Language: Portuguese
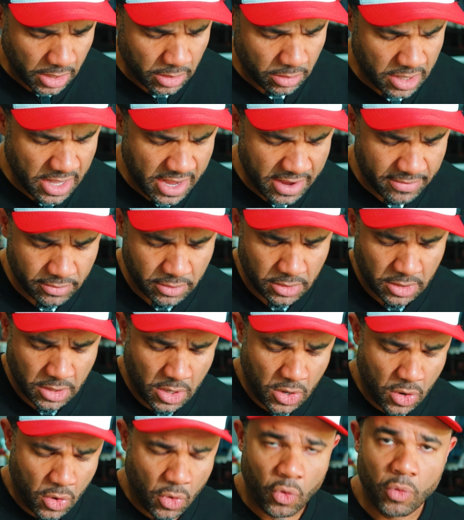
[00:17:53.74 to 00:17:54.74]
eu levo.
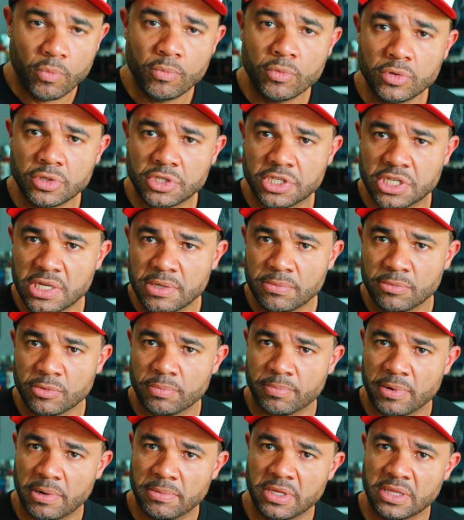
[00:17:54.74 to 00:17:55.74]
O
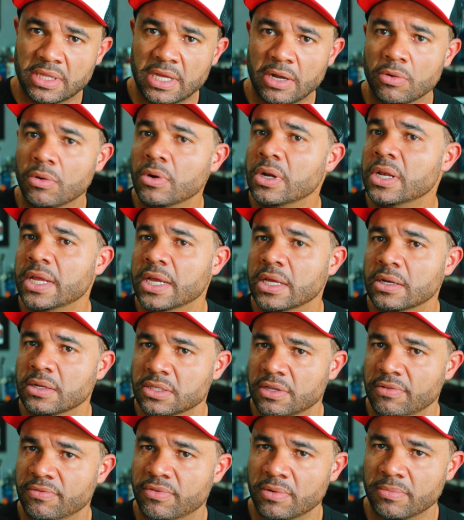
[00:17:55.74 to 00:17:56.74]
multímetro, para mim, está colhendo
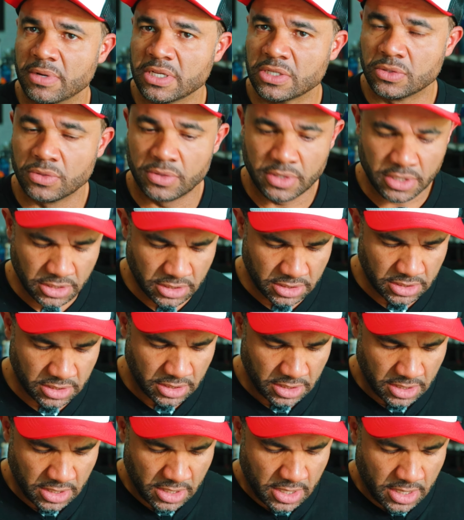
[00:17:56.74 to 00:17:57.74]
as informações
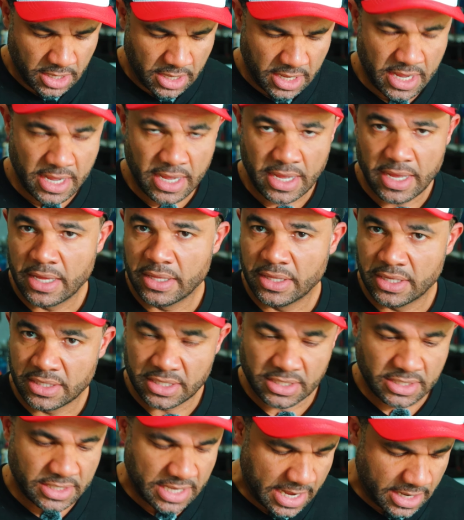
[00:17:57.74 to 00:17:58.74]
é,
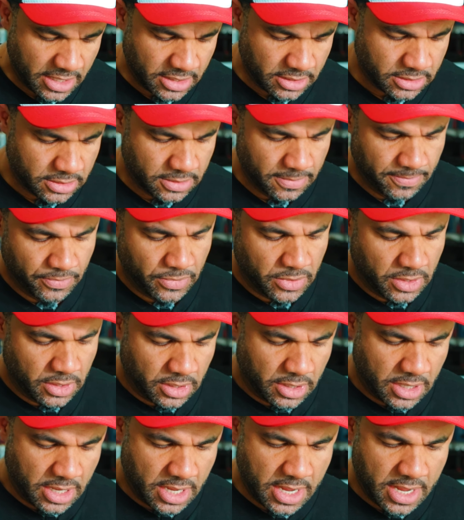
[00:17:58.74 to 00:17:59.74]
necessárias.
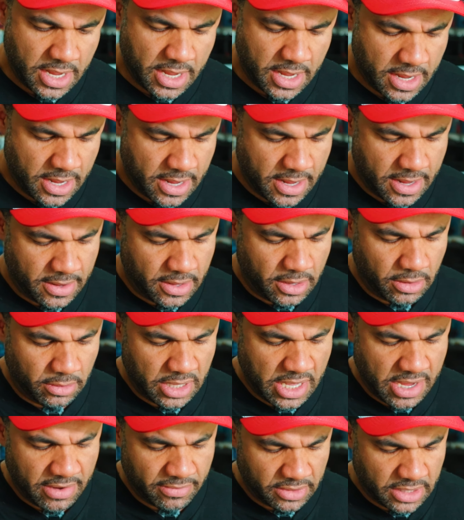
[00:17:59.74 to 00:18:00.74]
É, eu
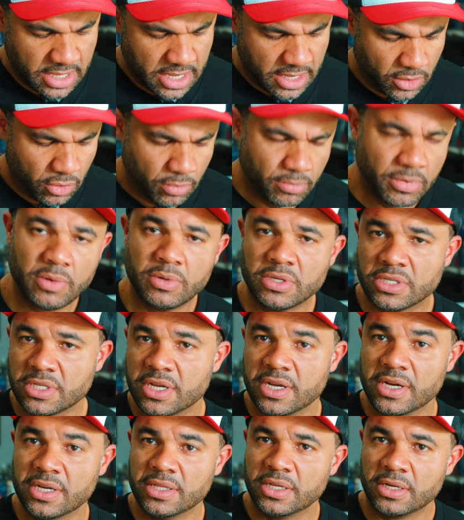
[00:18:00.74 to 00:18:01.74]
levo daí o meu
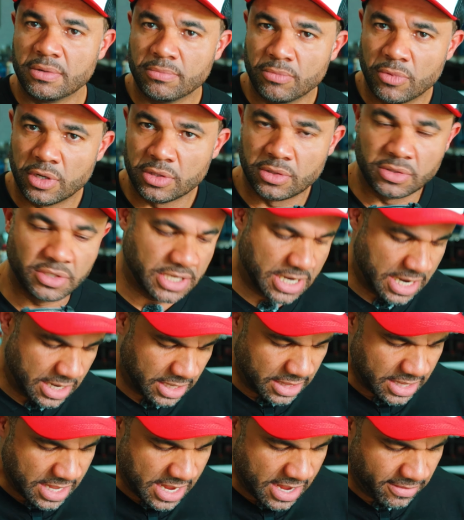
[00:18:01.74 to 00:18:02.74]
scanner Moto de
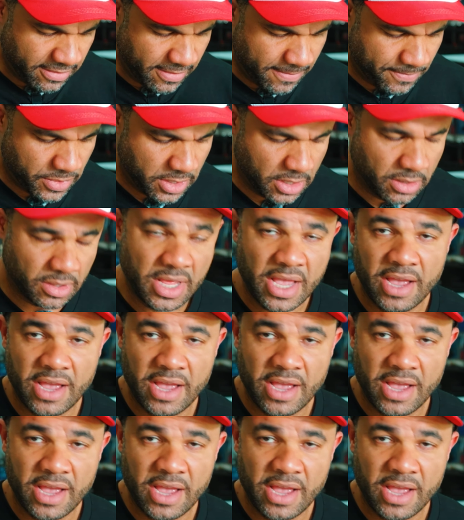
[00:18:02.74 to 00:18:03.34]
Live, eu